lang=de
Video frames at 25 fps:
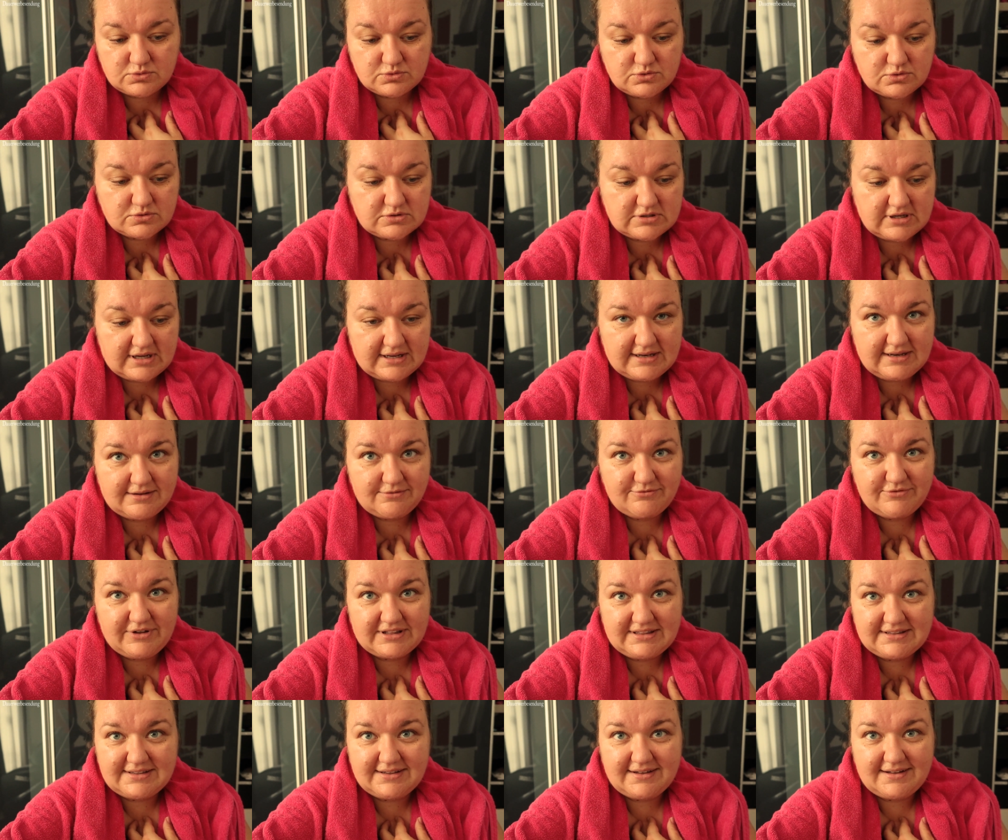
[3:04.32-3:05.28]
so ein
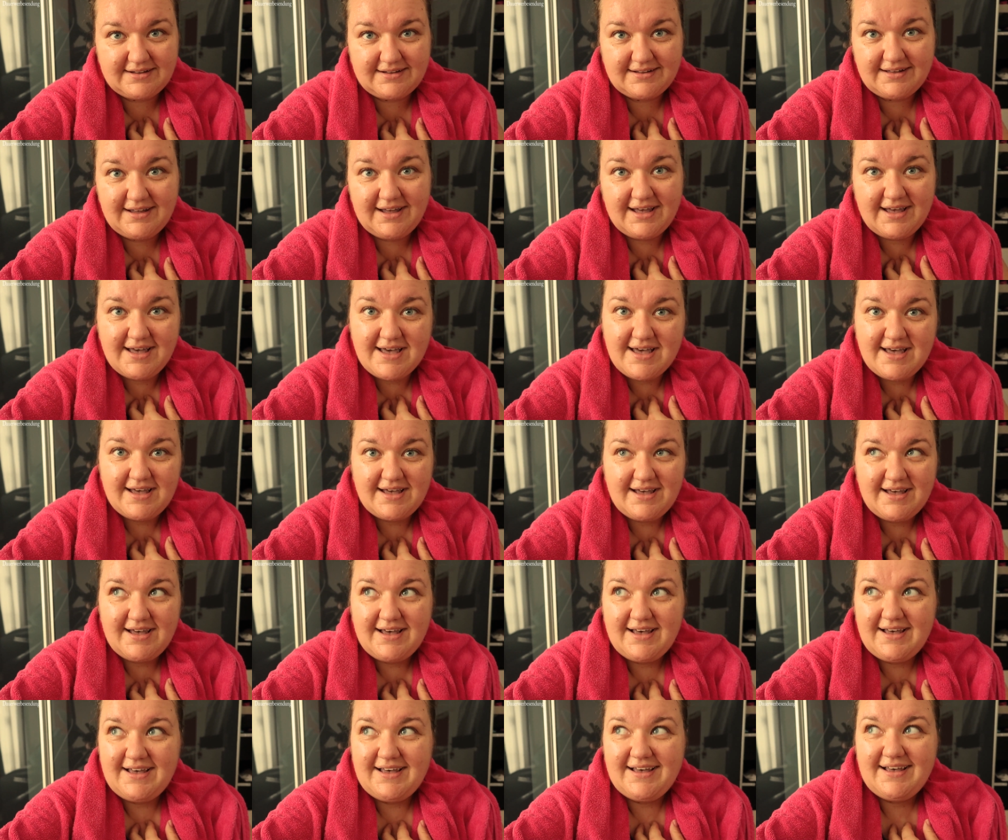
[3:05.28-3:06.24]
totaler Wetter,
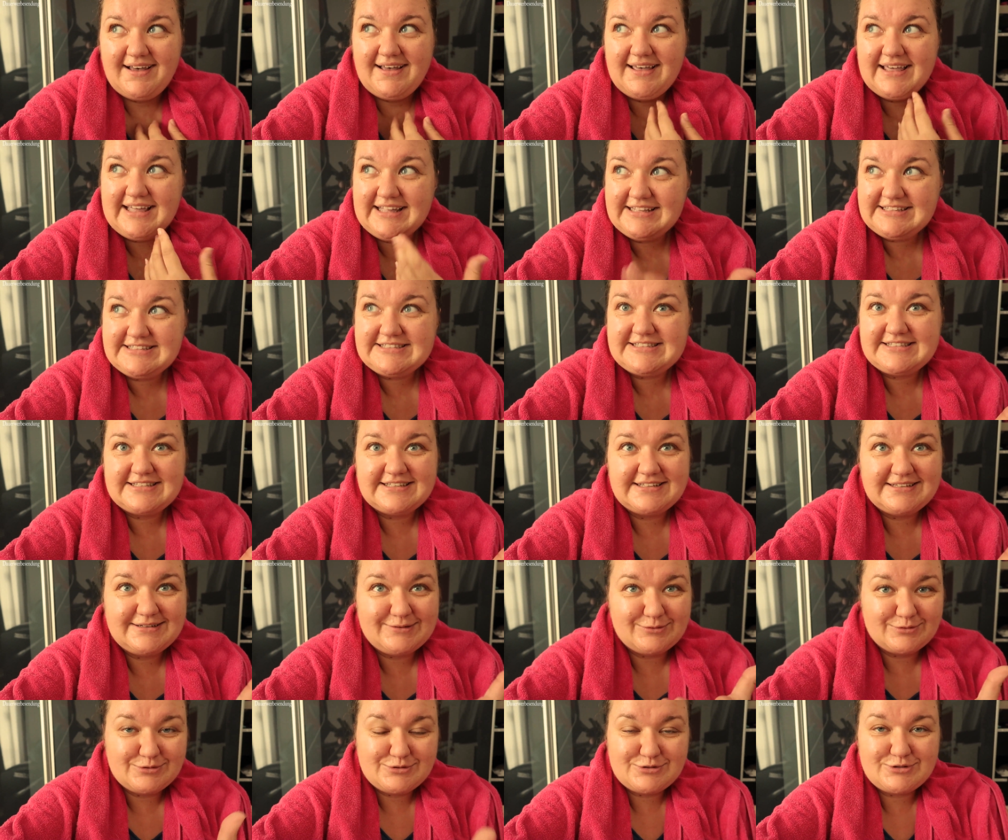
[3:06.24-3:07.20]

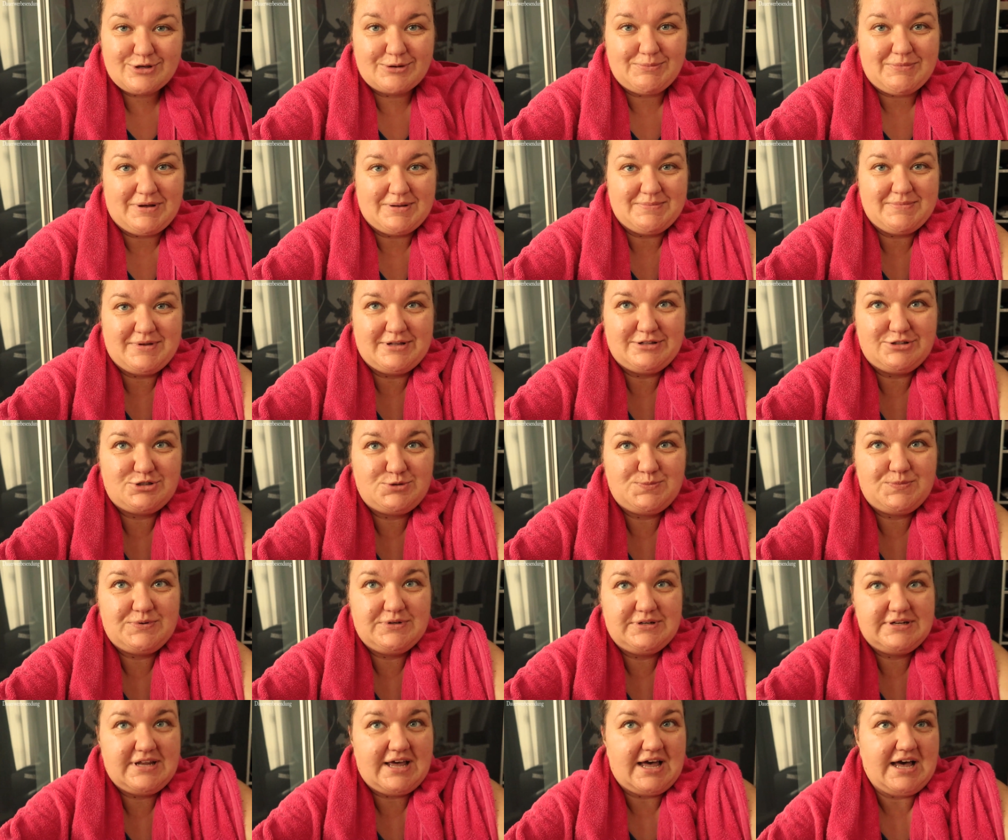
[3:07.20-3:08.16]
Hitze und
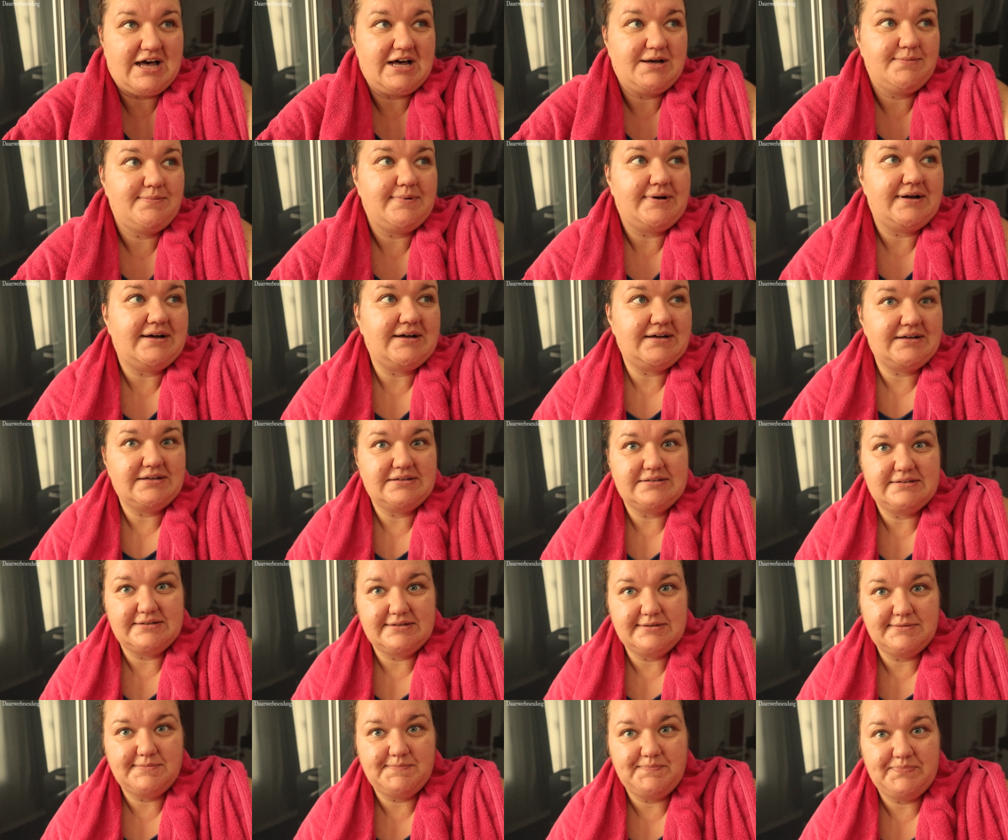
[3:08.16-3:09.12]
Sommermensch bin.
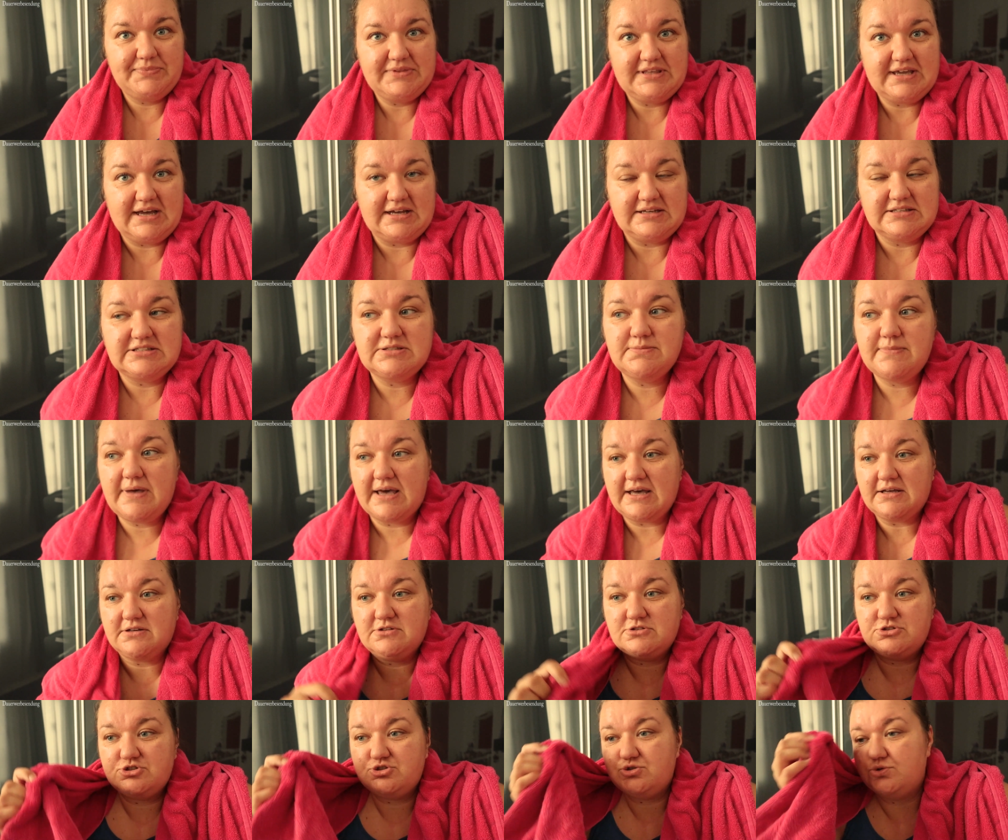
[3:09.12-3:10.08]
Aber ähm, ja, ich
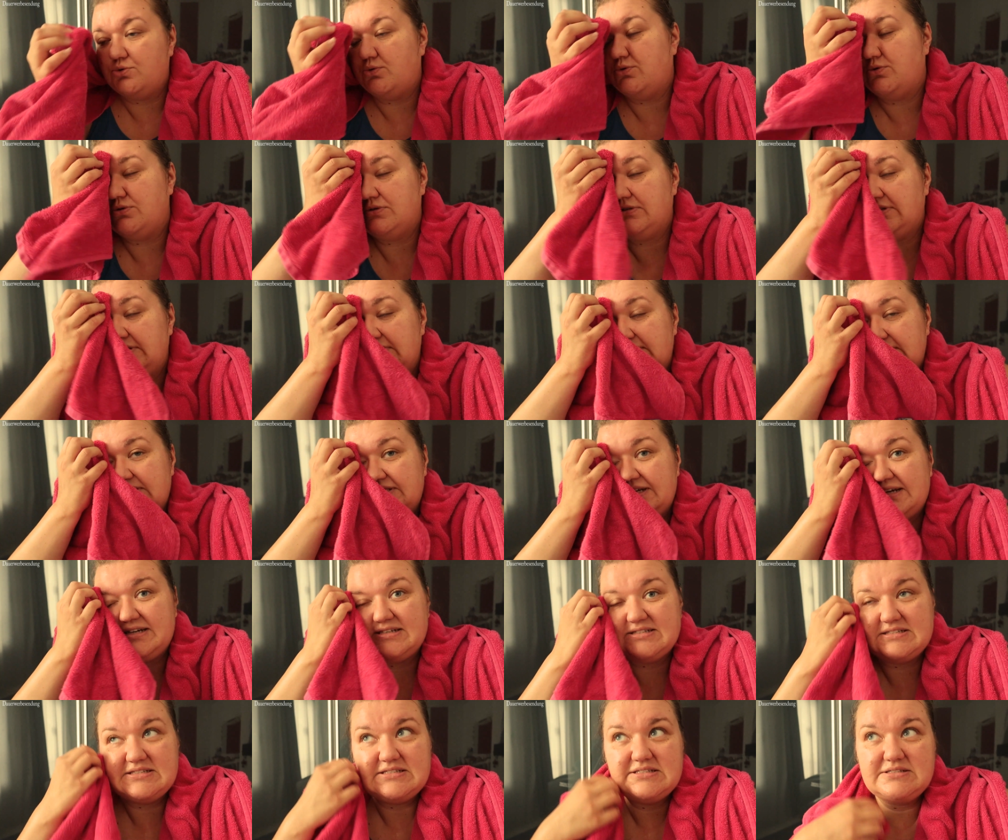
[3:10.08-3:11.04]
merke schon,
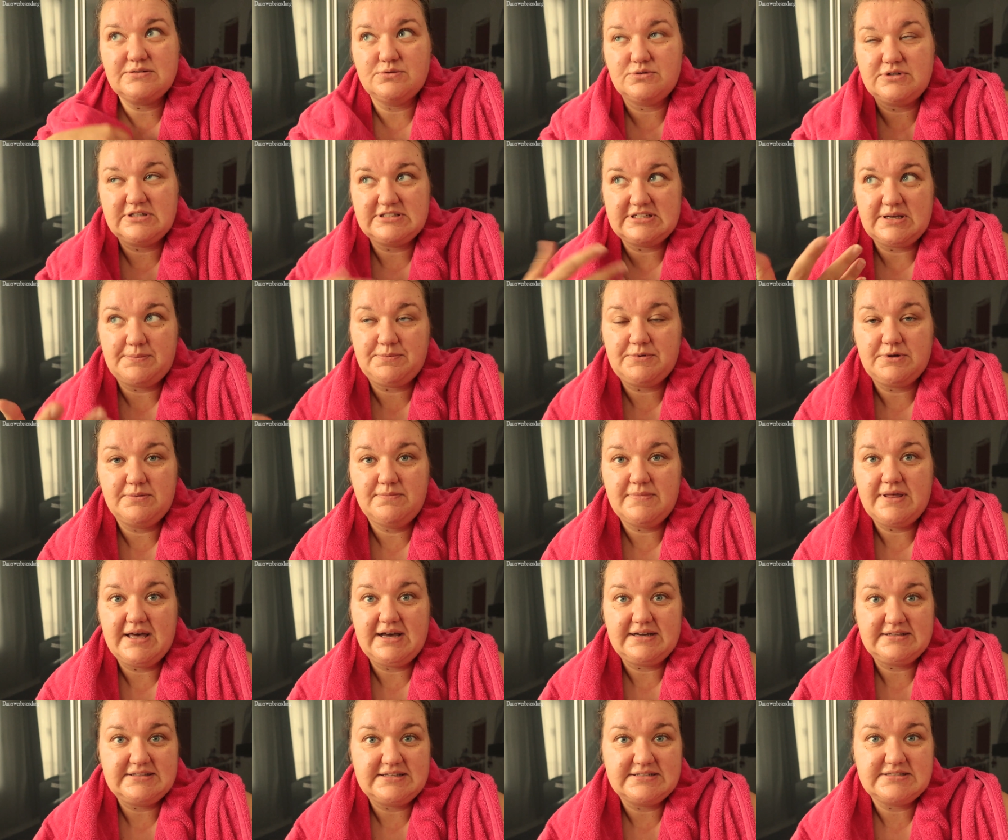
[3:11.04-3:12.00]
dass, oder ich habe
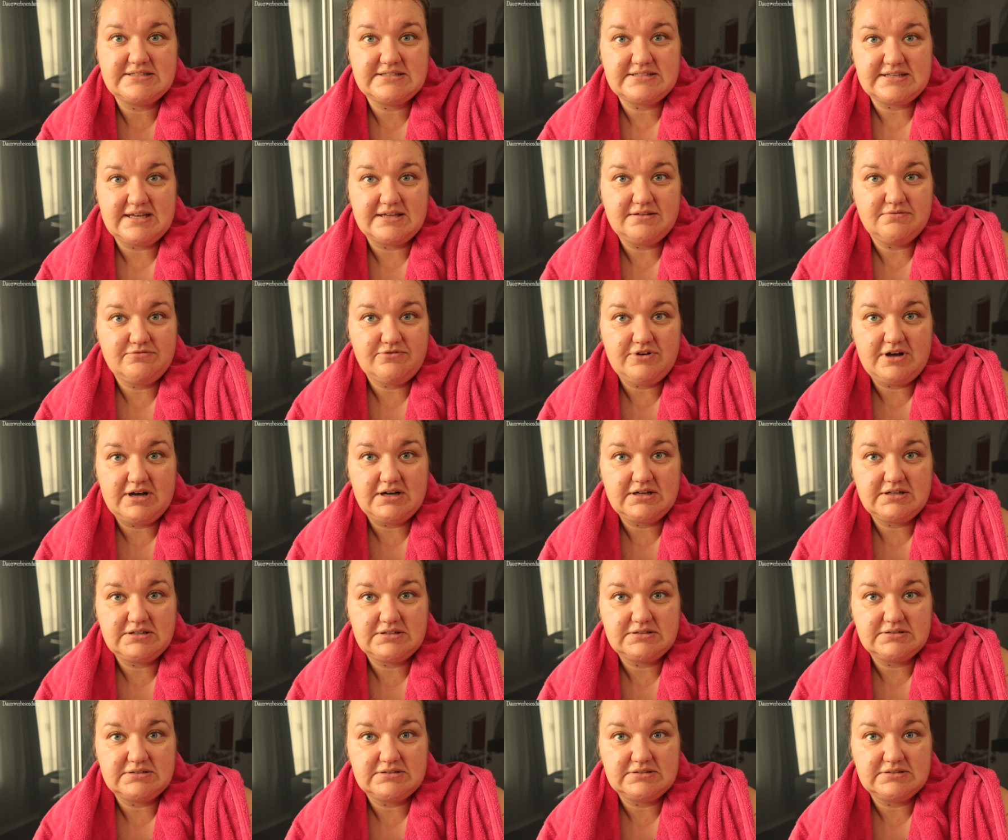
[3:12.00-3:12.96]
gemerkt, dass es einfach